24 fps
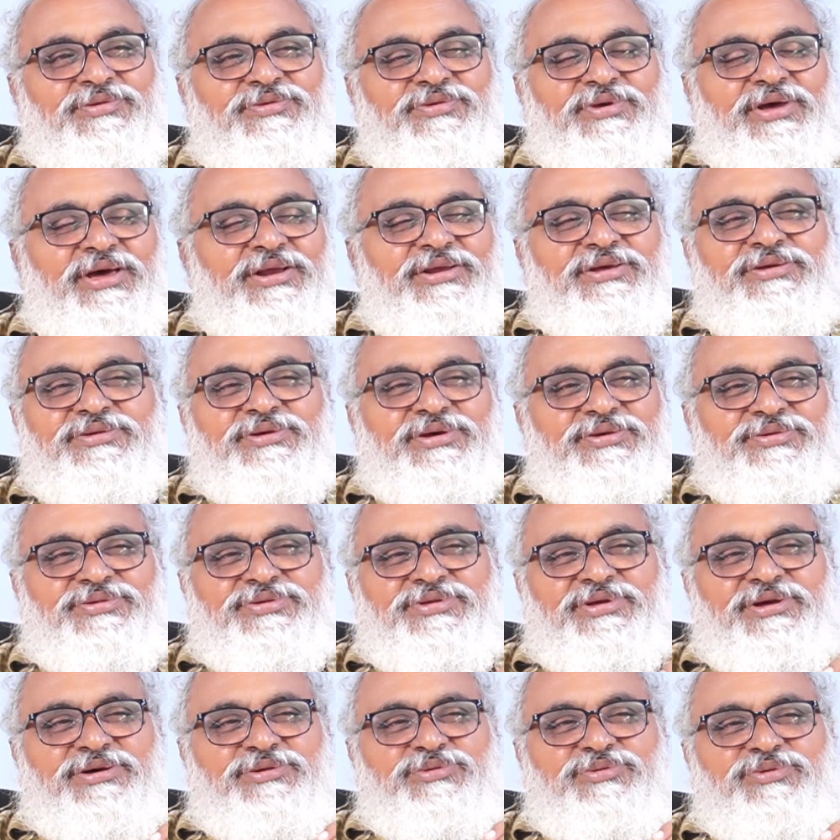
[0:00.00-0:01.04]
జారీ
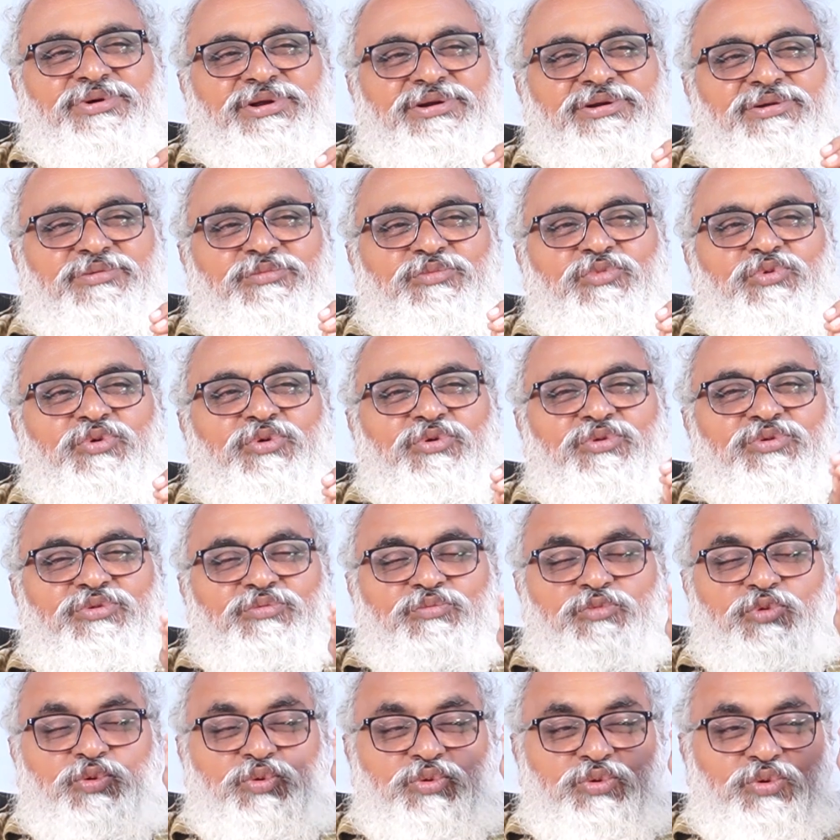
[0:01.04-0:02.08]
చేస్తారు అన్న మూ
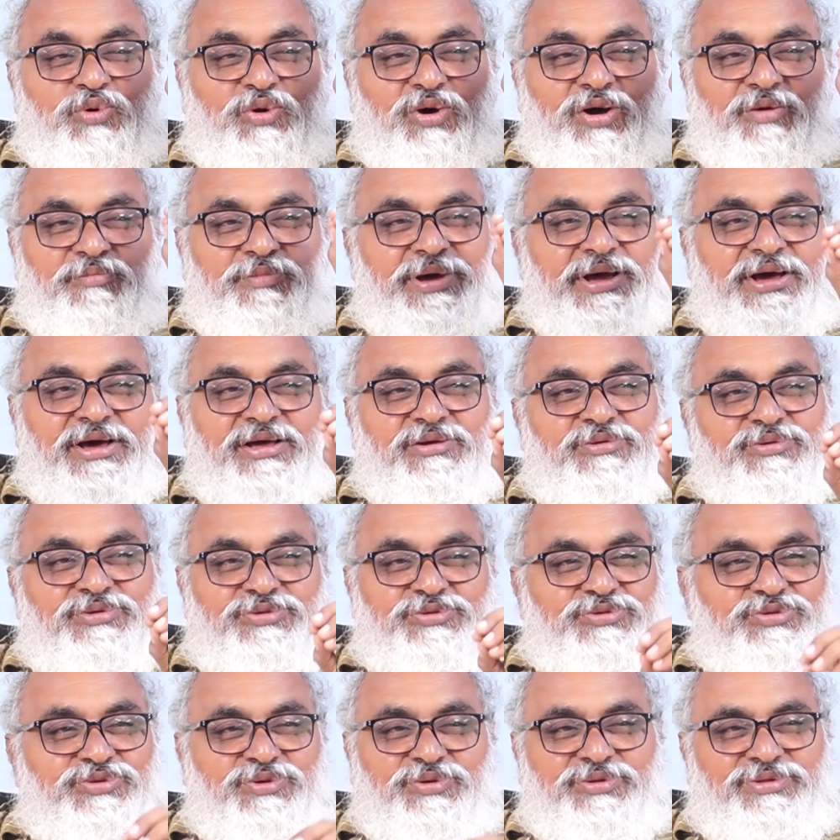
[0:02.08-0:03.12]
మూడ్లో అమ్మాయి
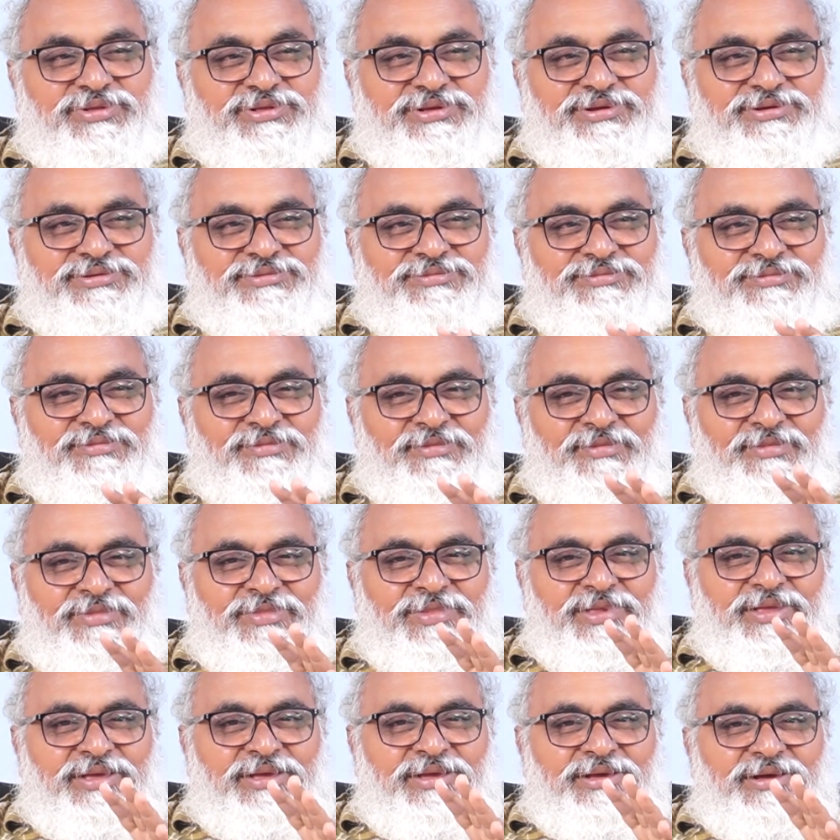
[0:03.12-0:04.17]
ఆలోచిస్తోంది
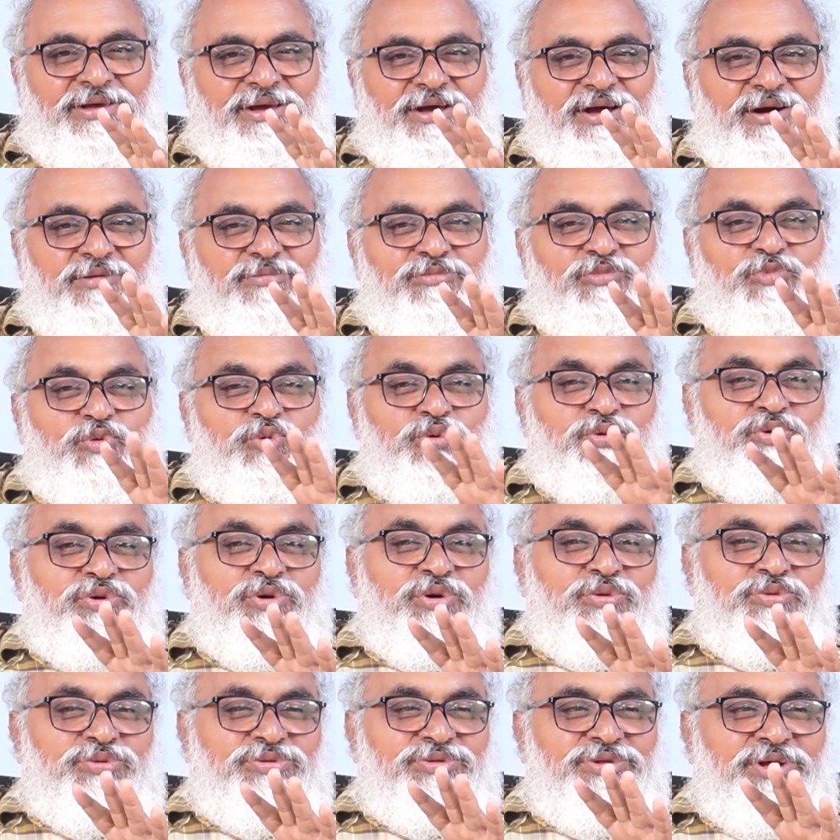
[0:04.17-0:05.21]
ఆ
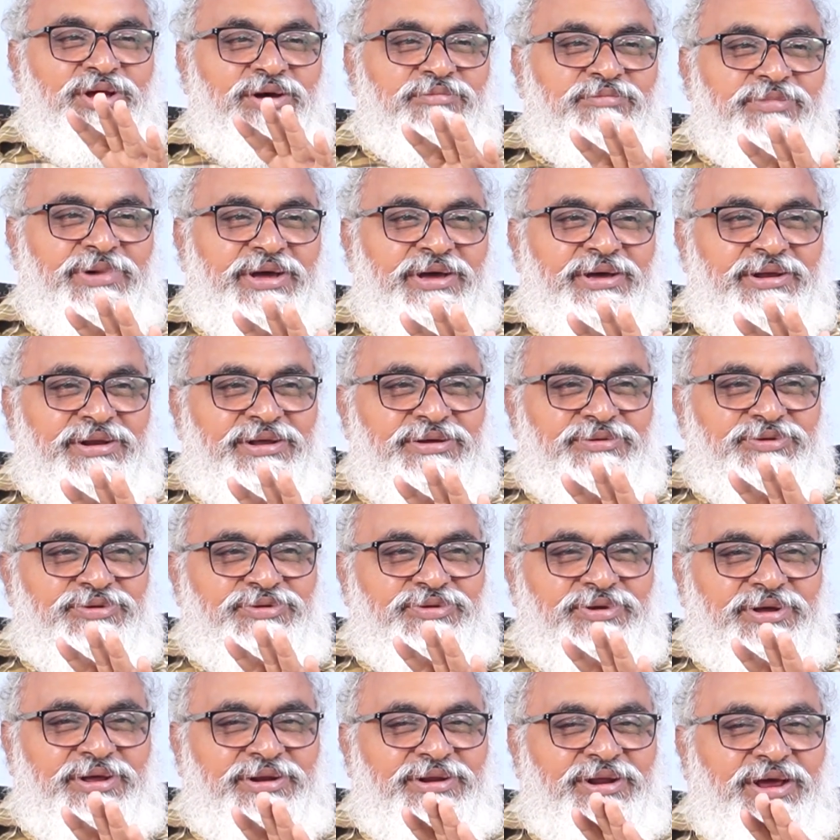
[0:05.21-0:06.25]
మూడ్లో ఉందా అమ్మాయి అనే
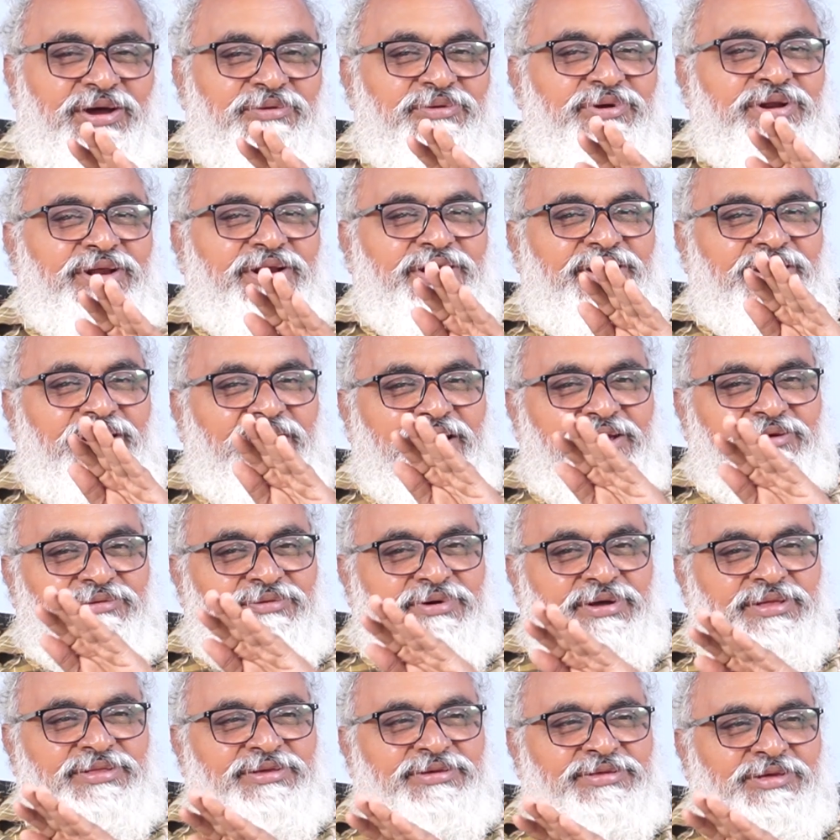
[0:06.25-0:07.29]
విషయాన్ని ఆవిడ
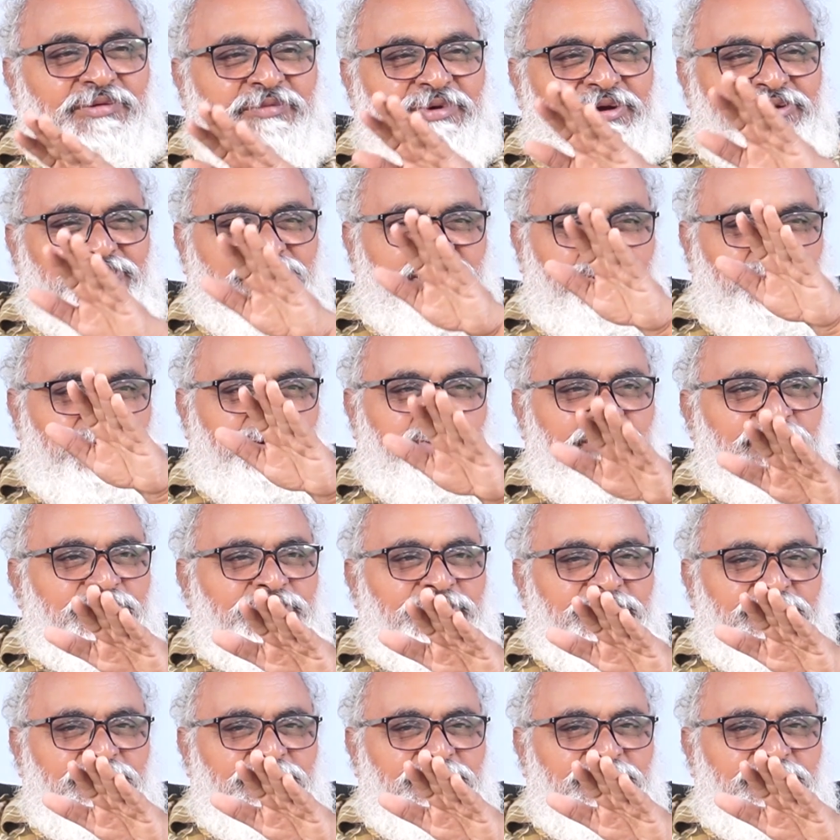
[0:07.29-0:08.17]
న్యాయవాది సమక్షంలో